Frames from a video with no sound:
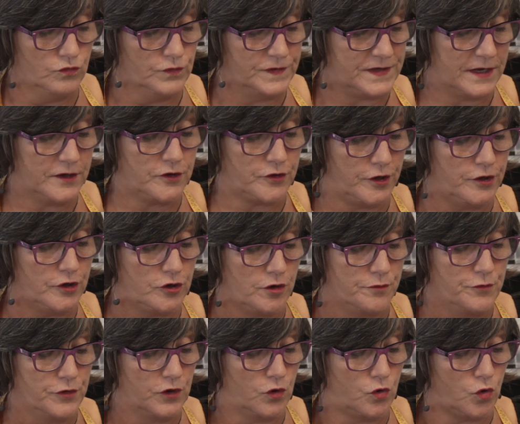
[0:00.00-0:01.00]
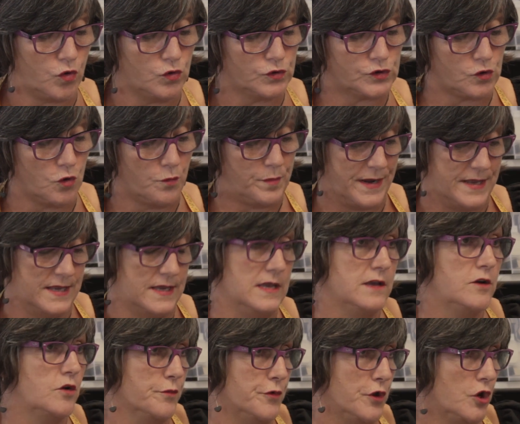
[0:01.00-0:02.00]
nous accueille comme une grosse
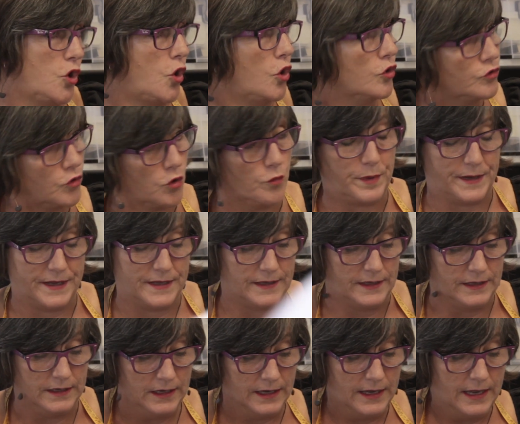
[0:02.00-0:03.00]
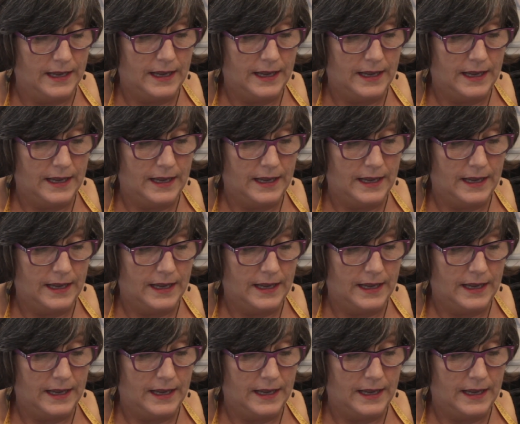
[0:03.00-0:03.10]
compagnie, comme une grande compagnie,